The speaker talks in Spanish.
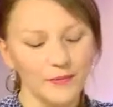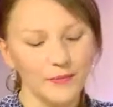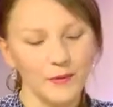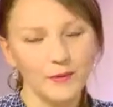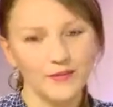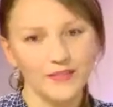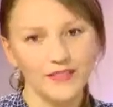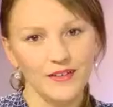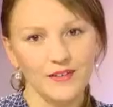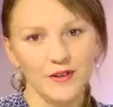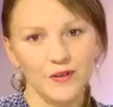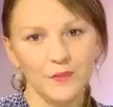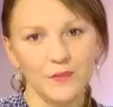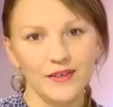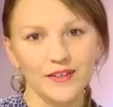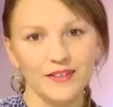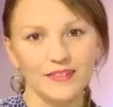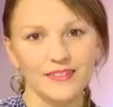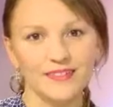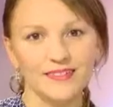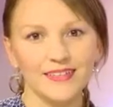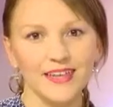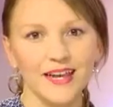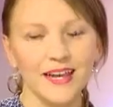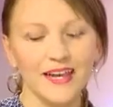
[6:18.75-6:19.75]
pausa
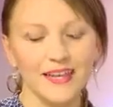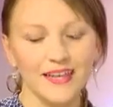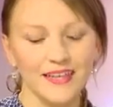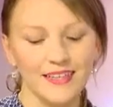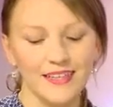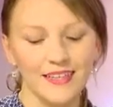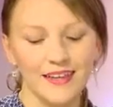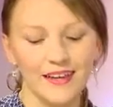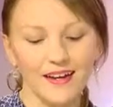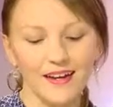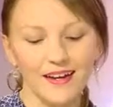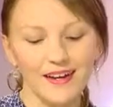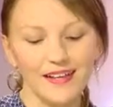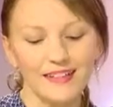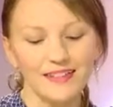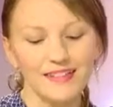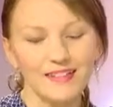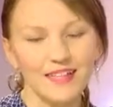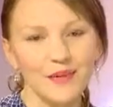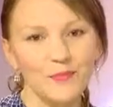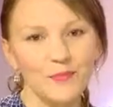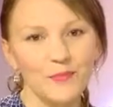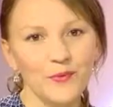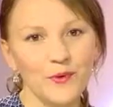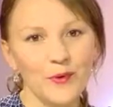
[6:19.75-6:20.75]
comercial y ya
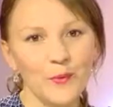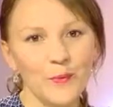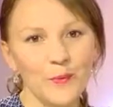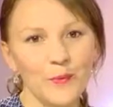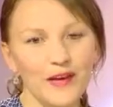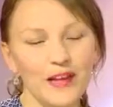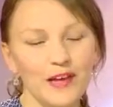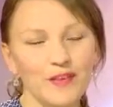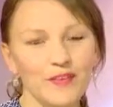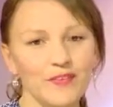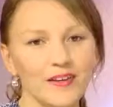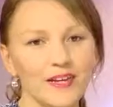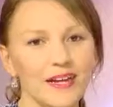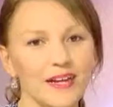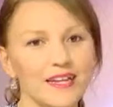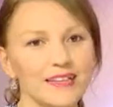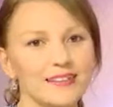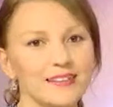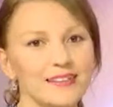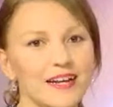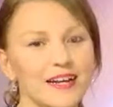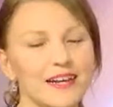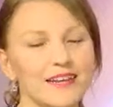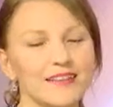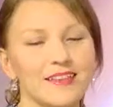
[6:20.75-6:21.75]
regresamos para
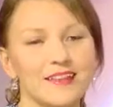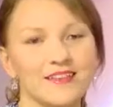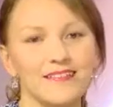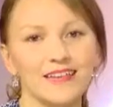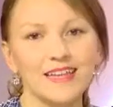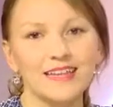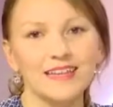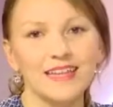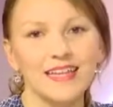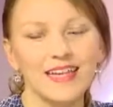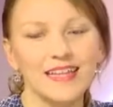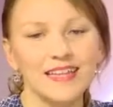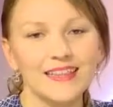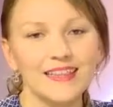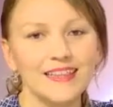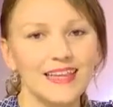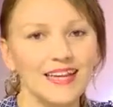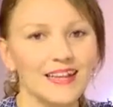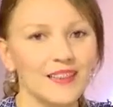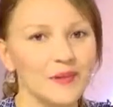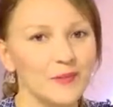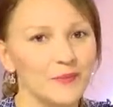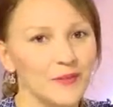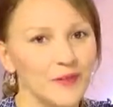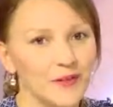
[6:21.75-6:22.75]
finalizar la entrevista
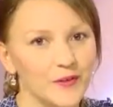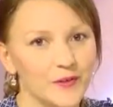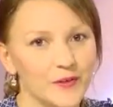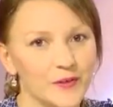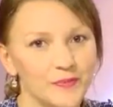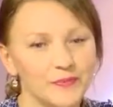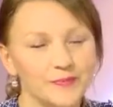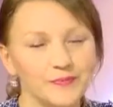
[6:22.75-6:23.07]
del domingo.